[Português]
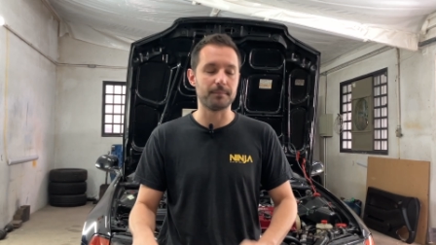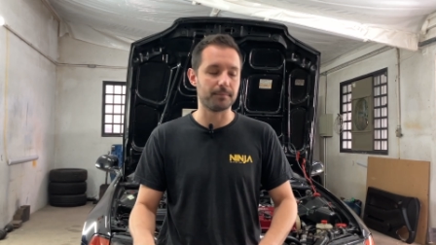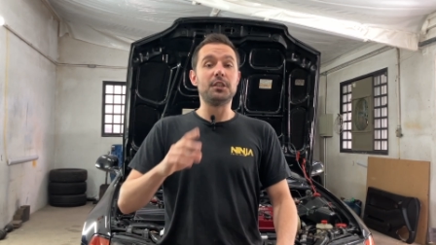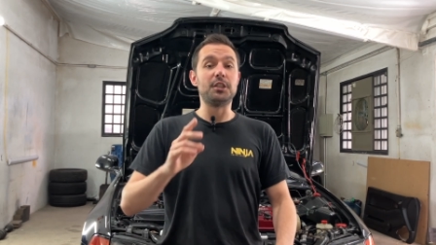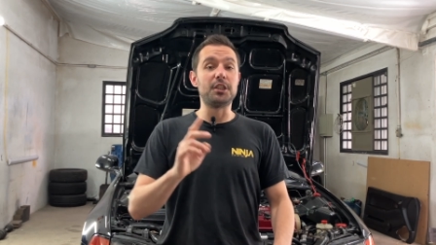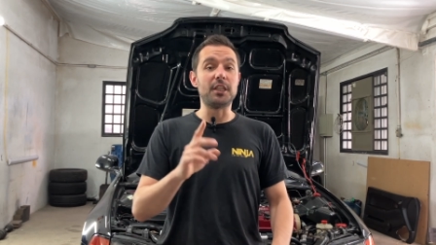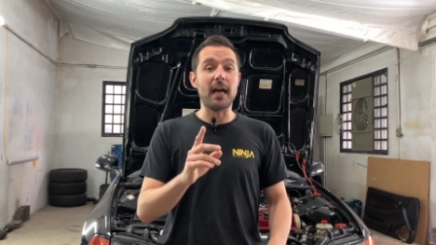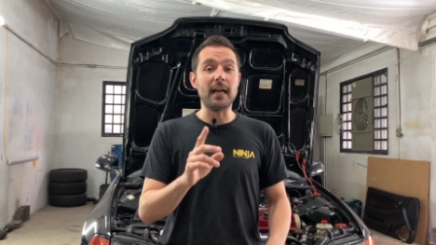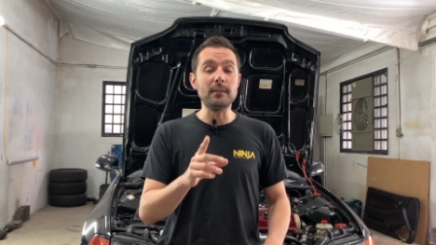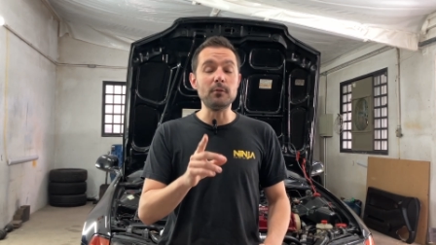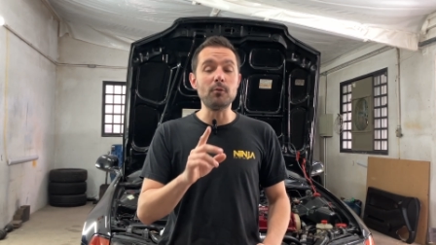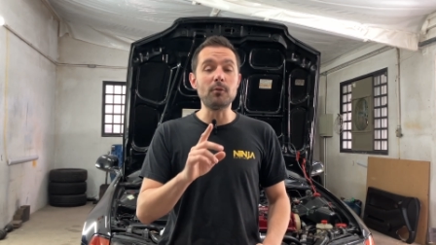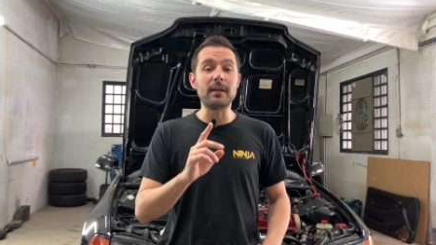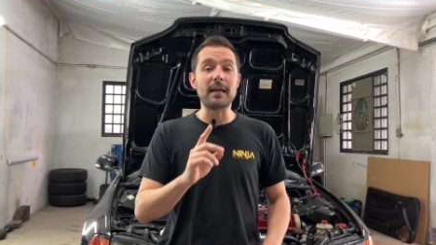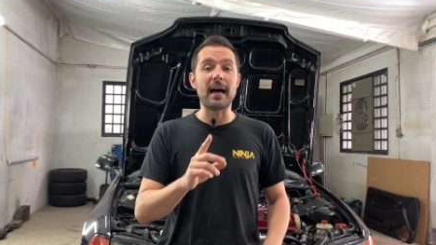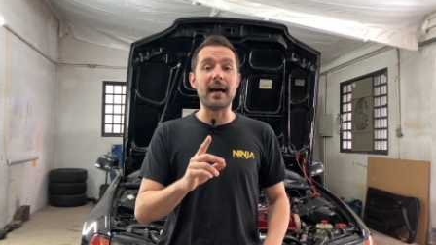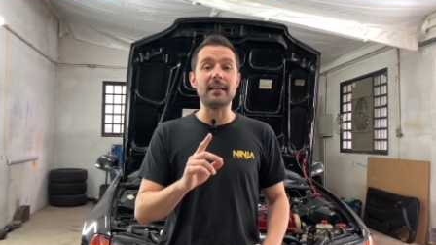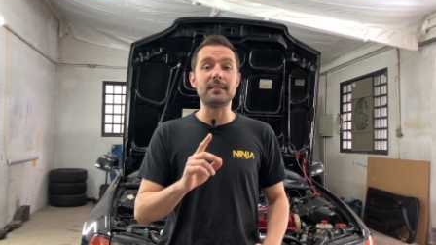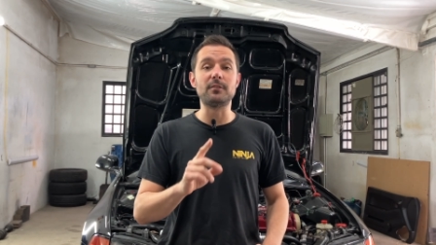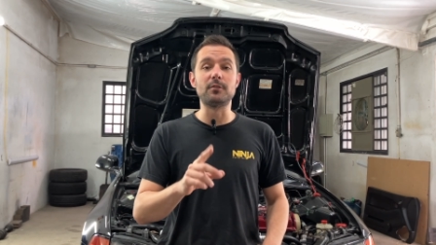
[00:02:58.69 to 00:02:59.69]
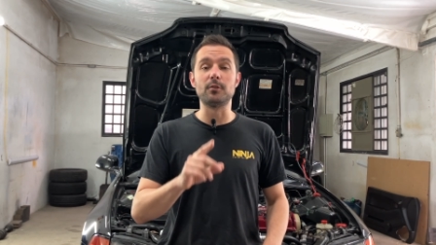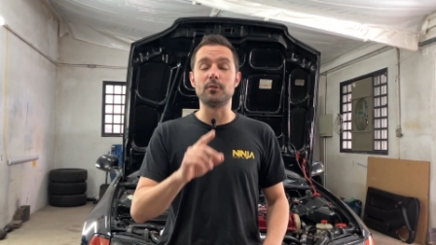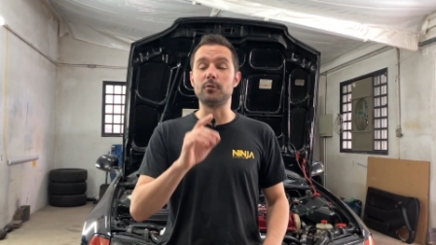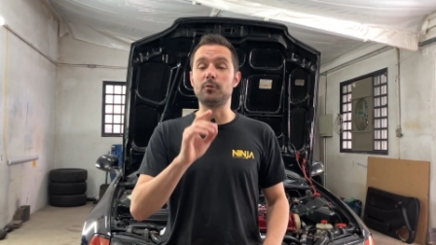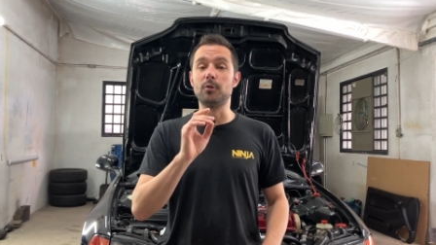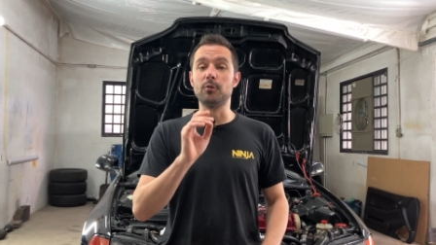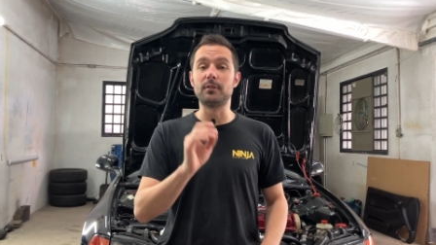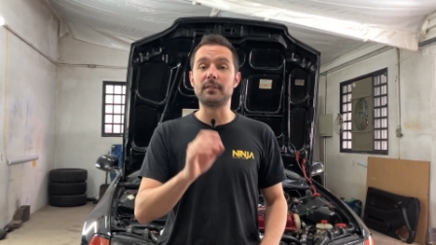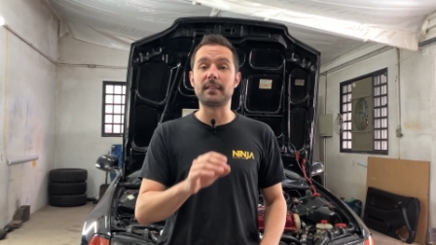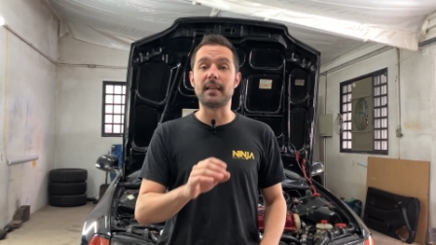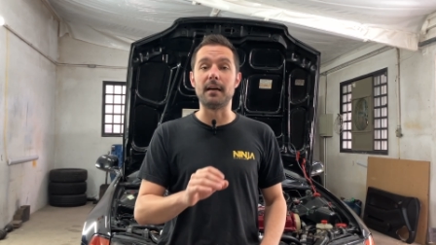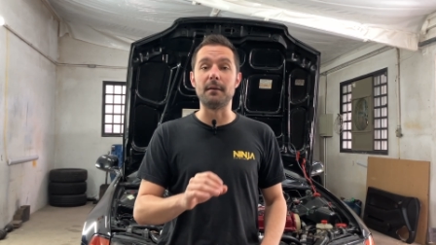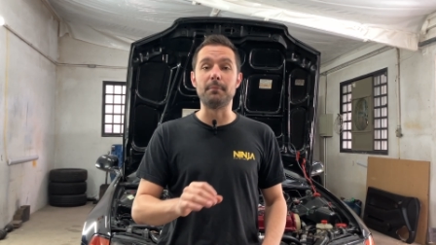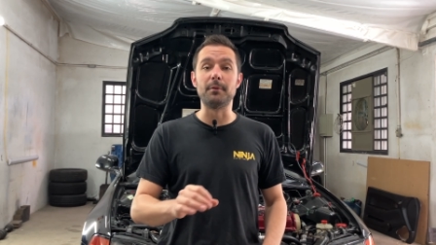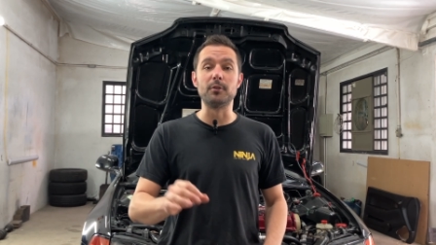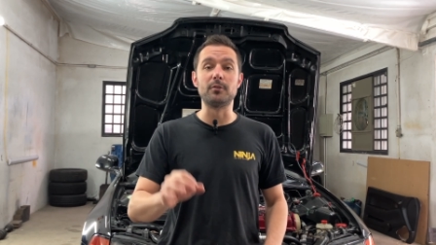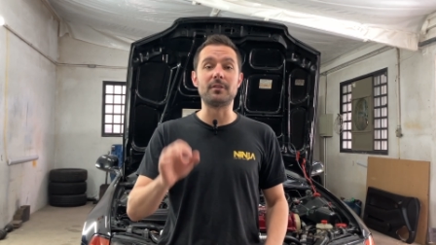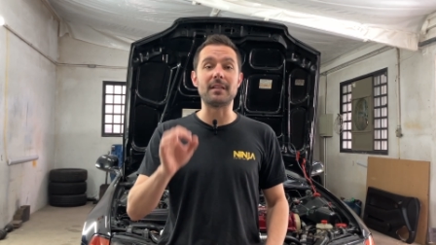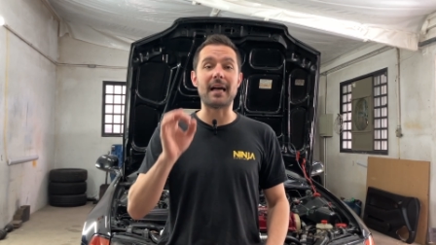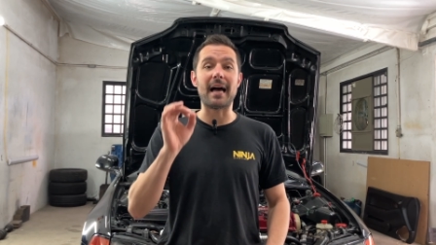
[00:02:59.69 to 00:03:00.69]
Já no caso dos
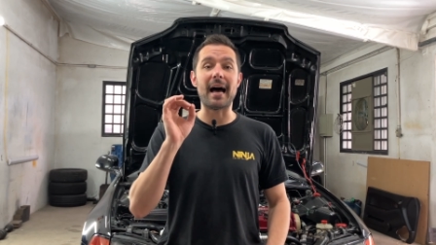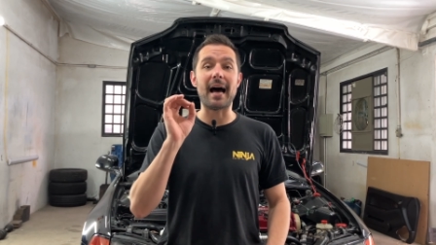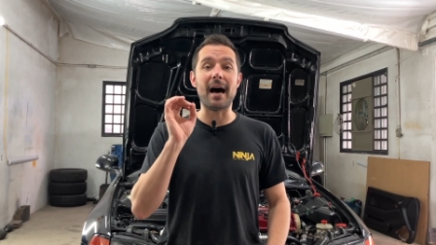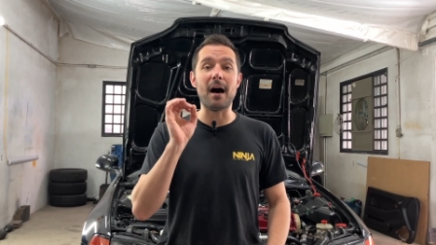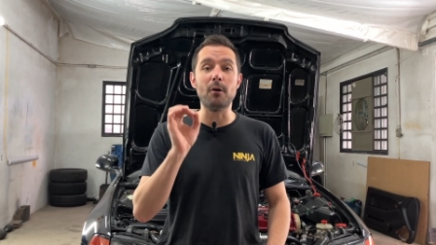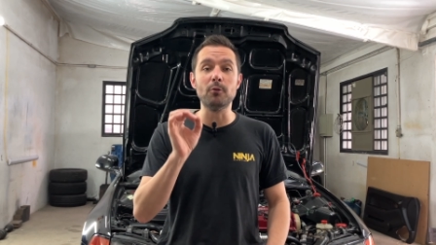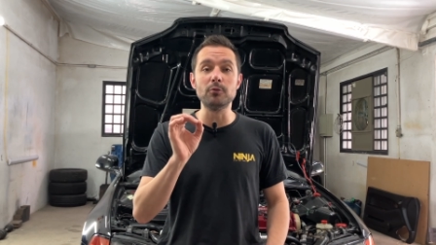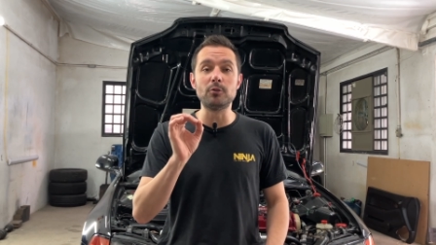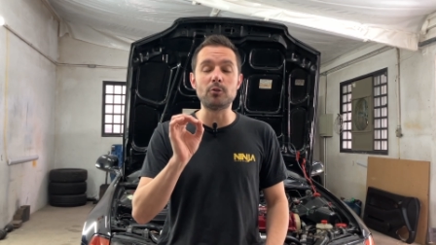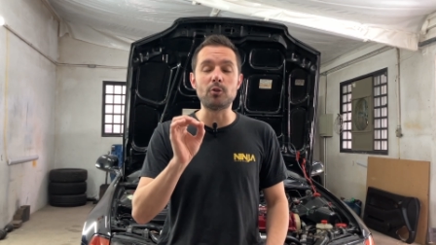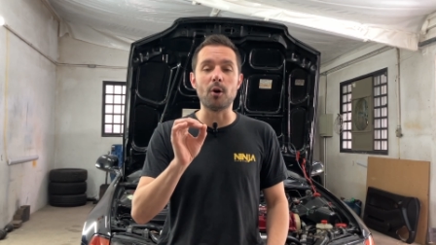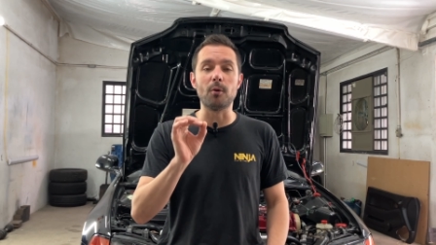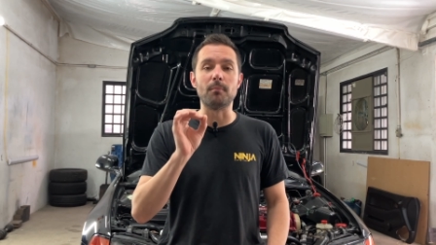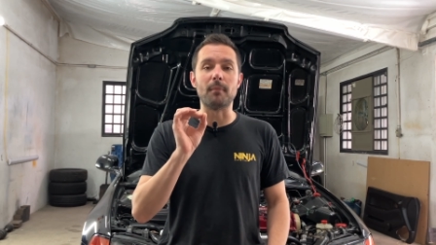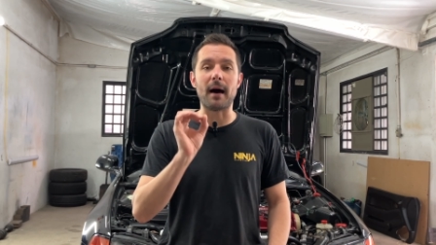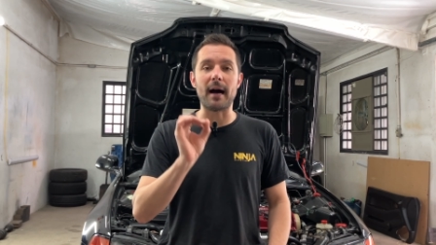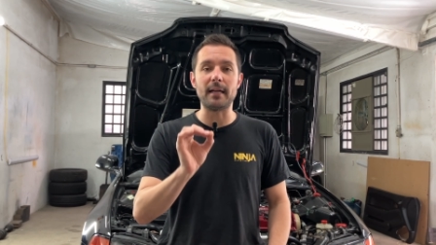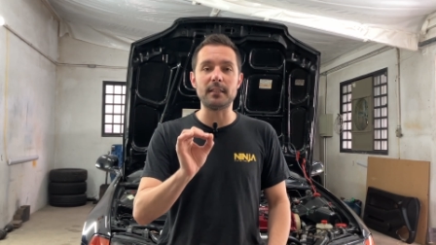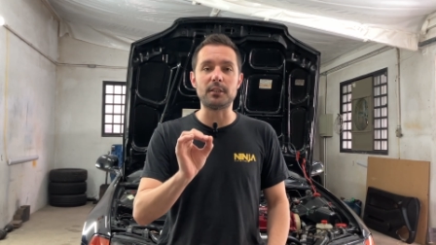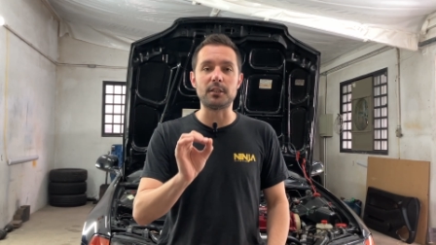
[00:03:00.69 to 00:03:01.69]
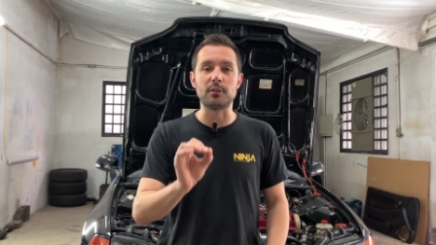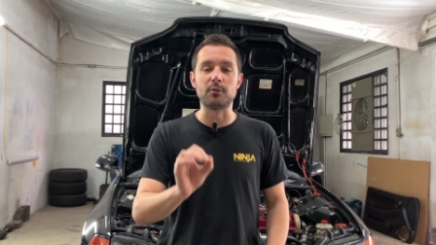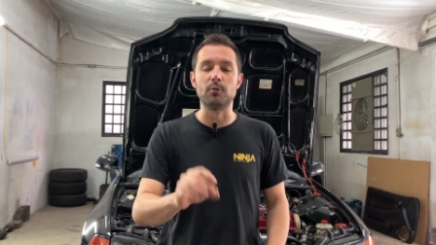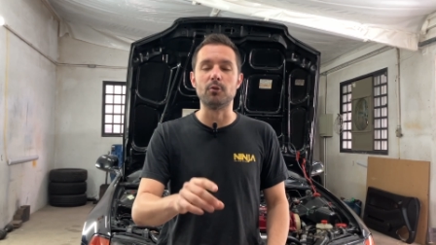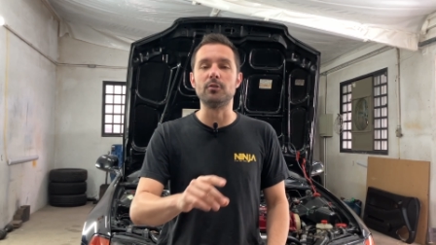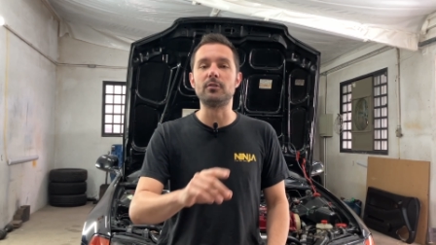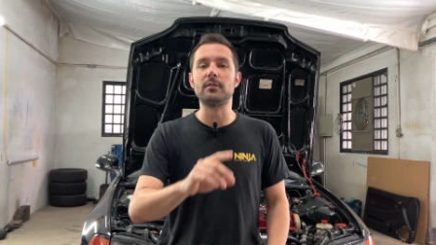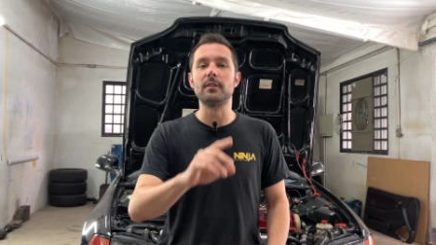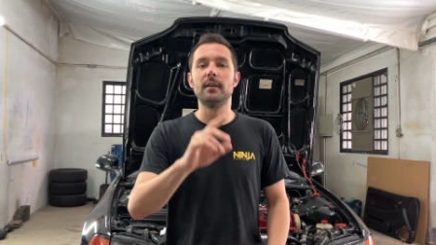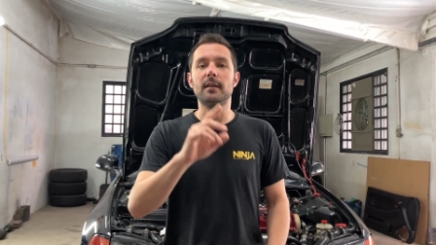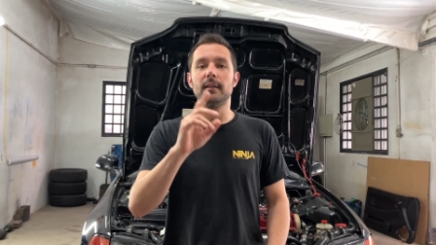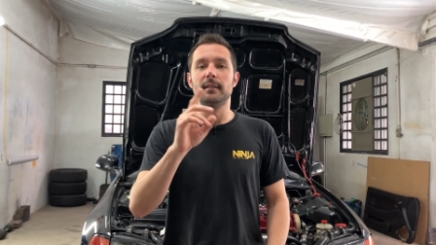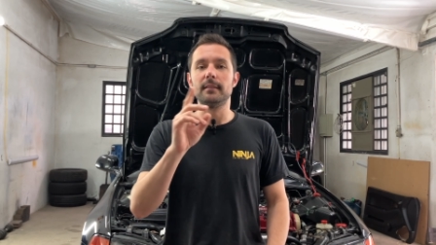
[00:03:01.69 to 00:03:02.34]
câmbios automáticos,